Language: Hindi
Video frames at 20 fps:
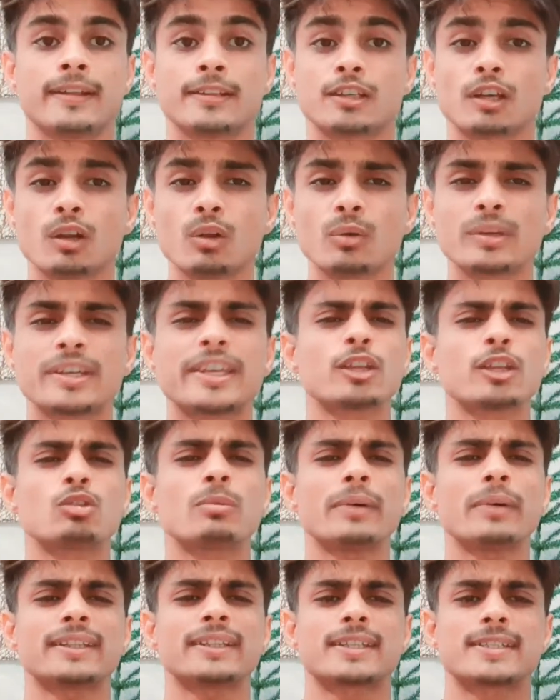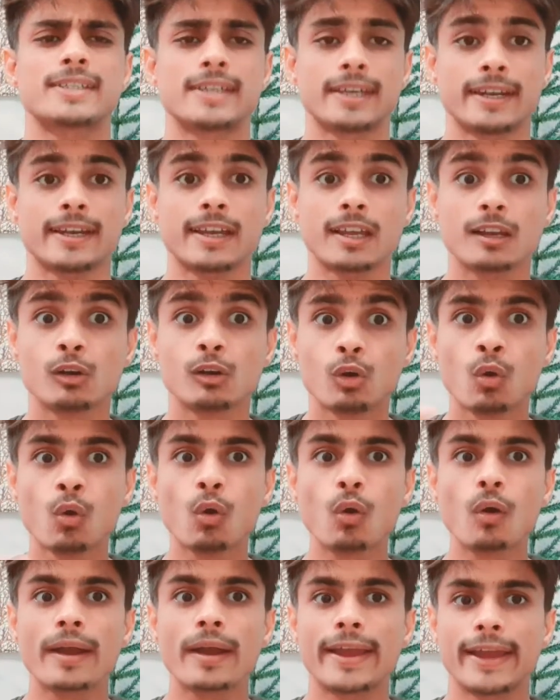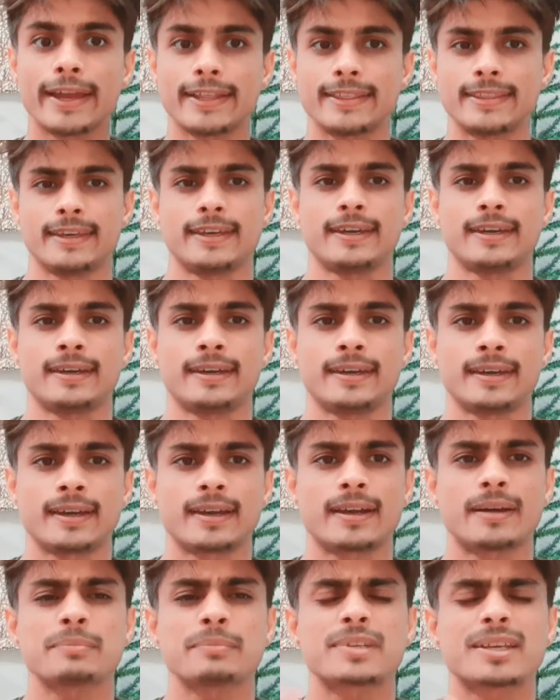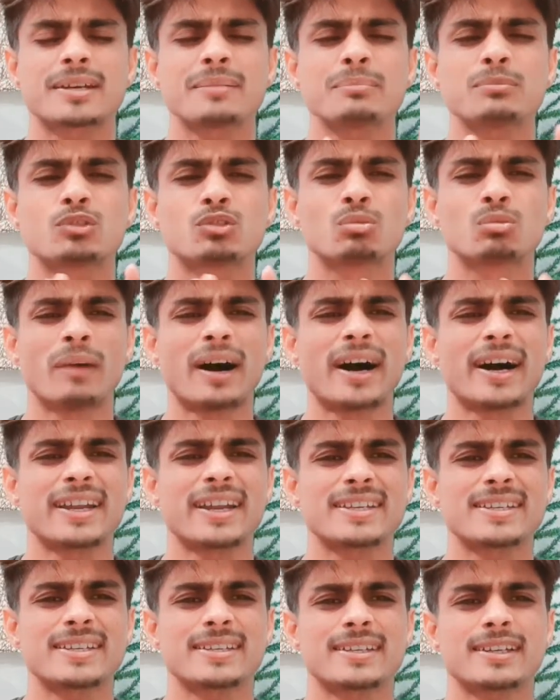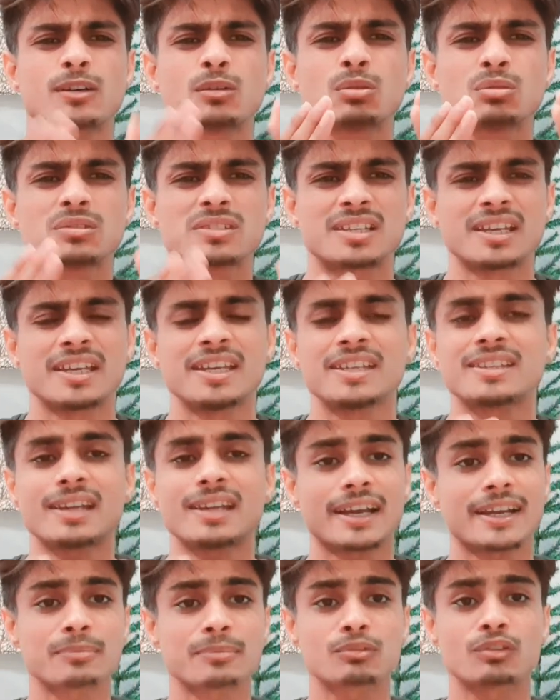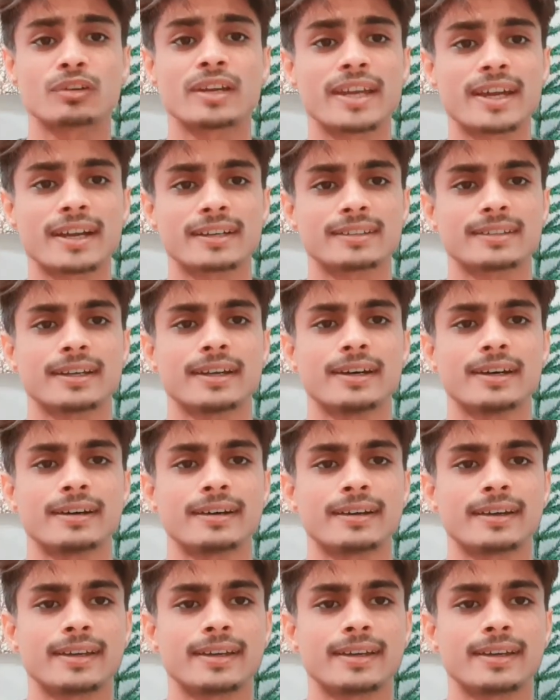चलो ये तो बात अच्छी है ना कि लोग कहते हैं कम से कम तुम्हारी जैसे खुद से ही तारीफ तो नहीं करता ना